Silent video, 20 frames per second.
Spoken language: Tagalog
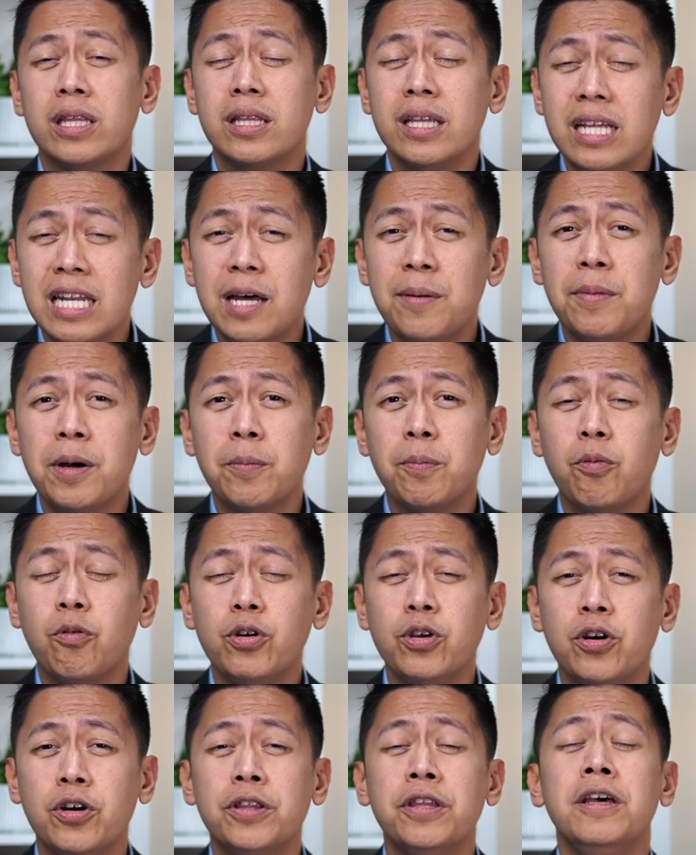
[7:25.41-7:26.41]
At di lamang po
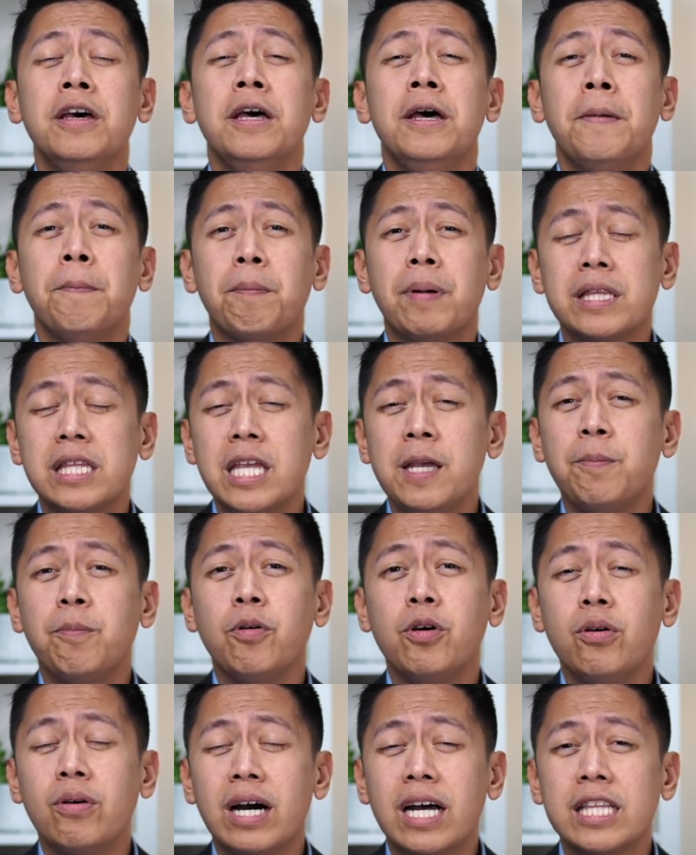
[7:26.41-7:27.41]
yon, pati
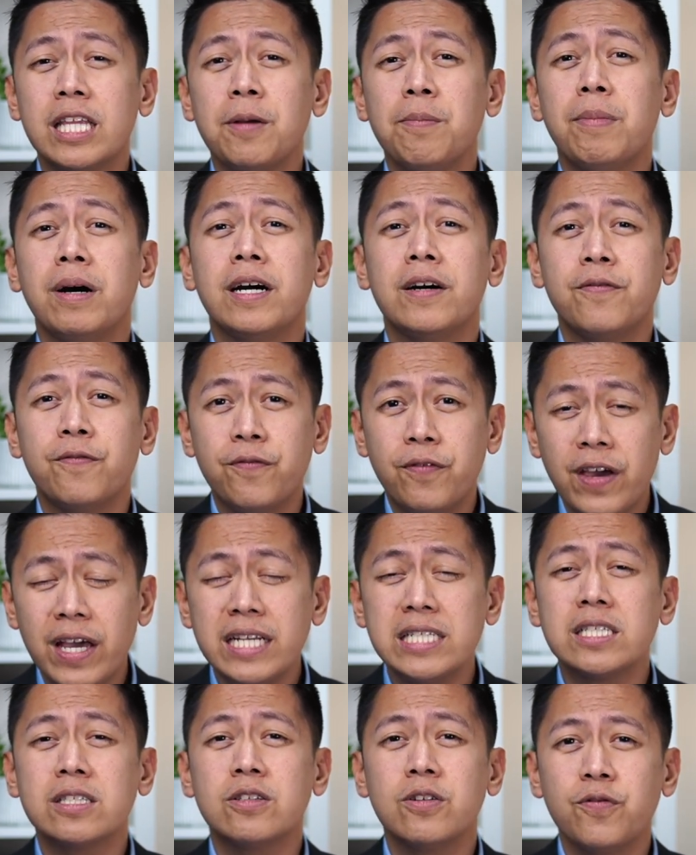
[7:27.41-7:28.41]
po yung ating mga
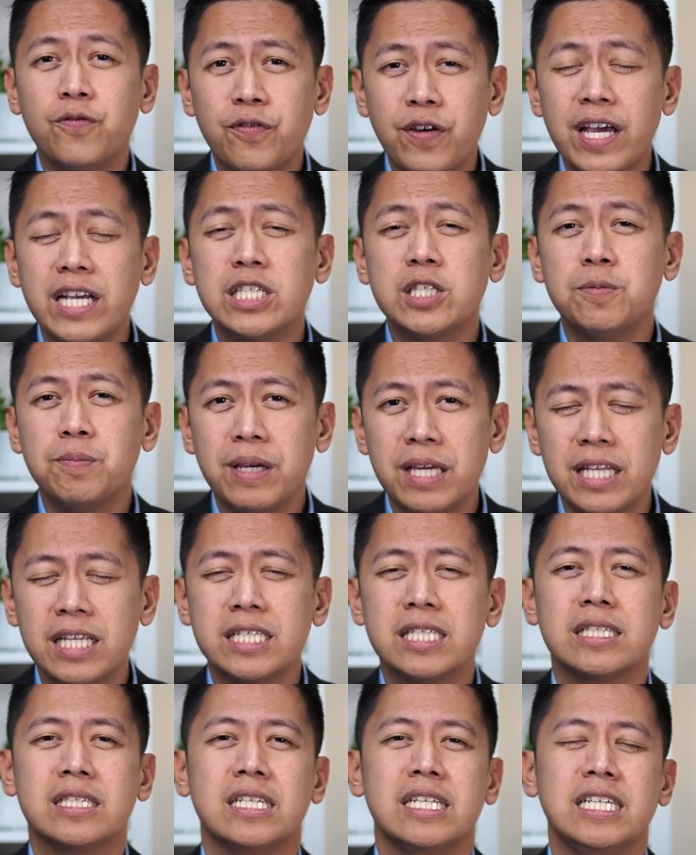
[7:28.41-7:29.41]
face-to-face
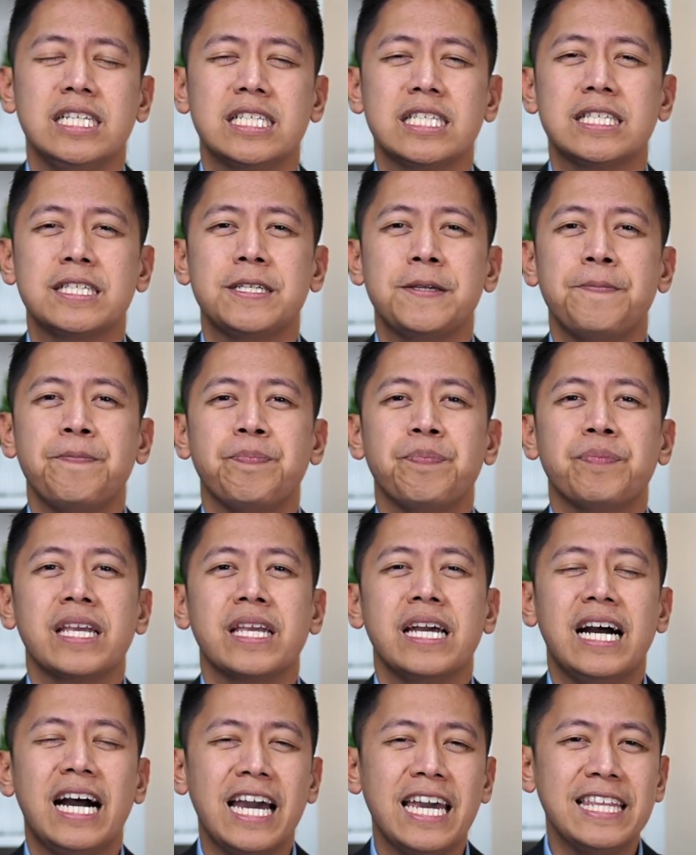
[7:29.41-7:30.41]
ministries
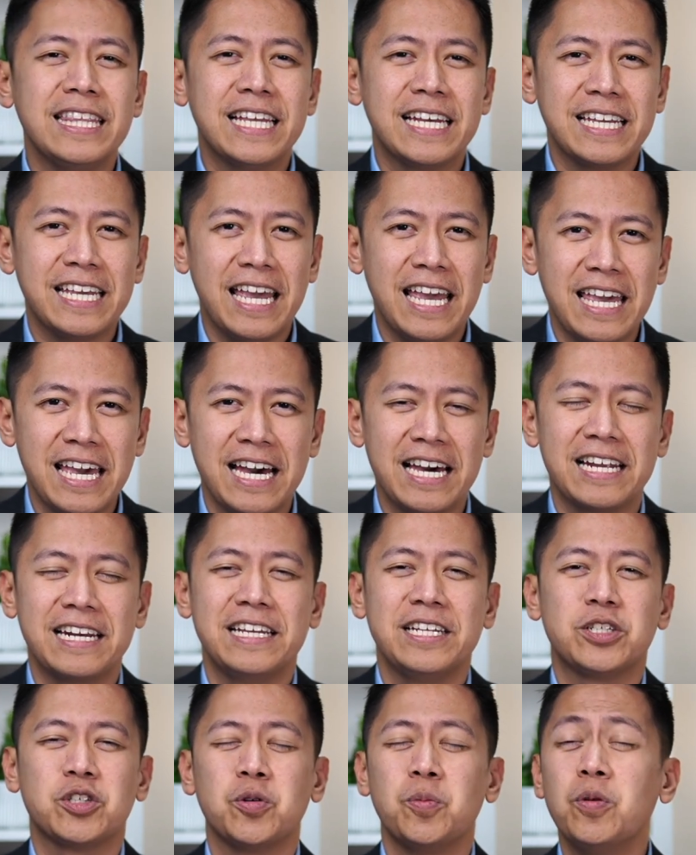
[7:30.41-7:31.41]
ay
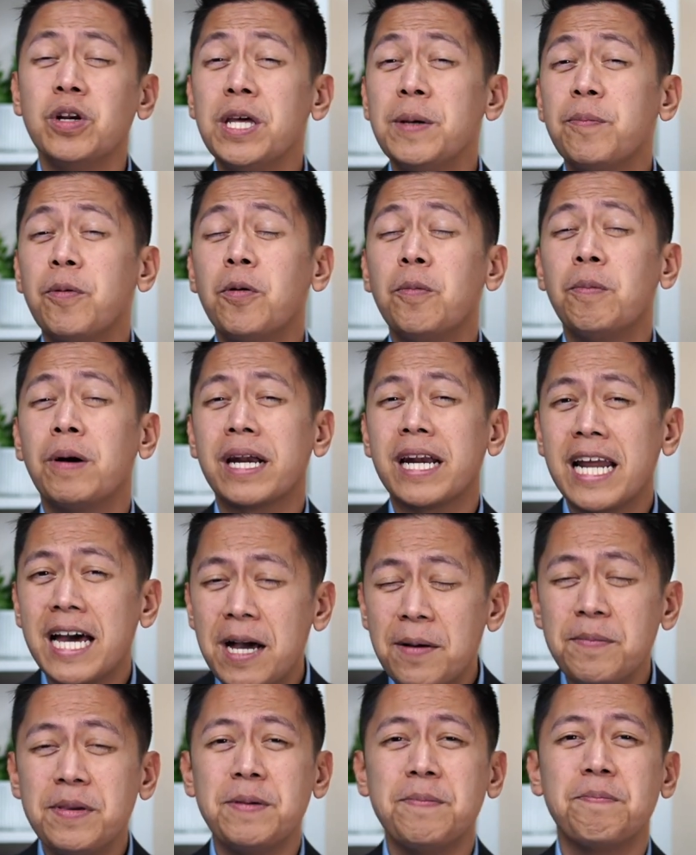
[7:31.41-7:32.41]
nangyayari. So muli po,
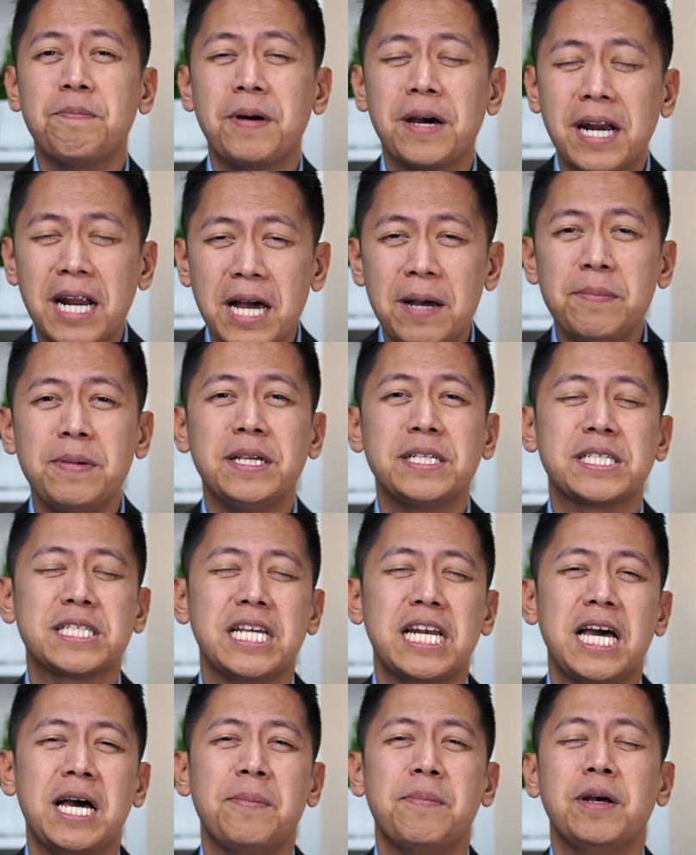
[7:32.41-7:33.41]
maraming maraming
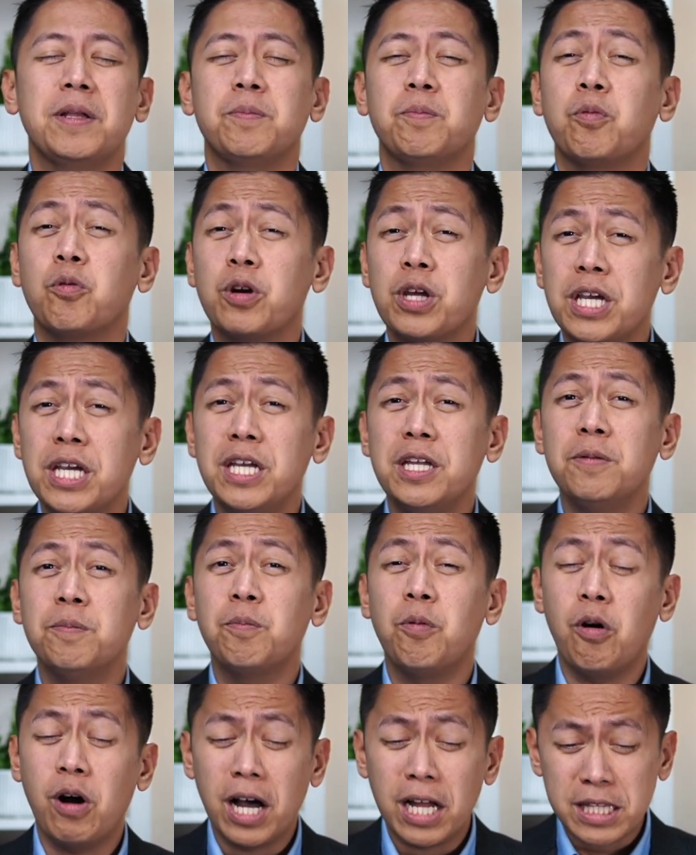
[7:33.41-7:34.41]
salamat. Purihin
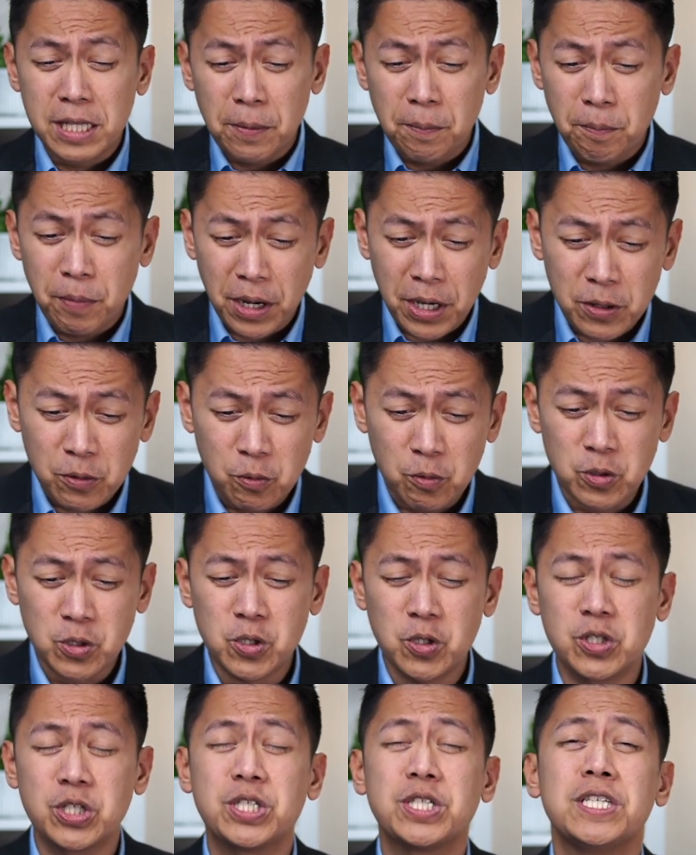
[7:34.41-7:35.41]
po ang ating Panginoong
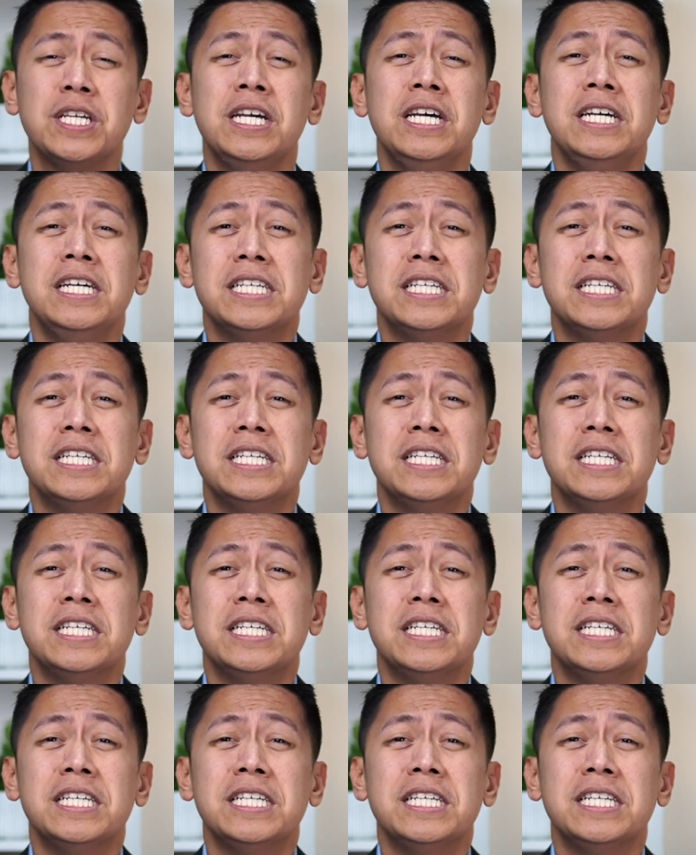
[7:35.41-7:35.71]
Diyos.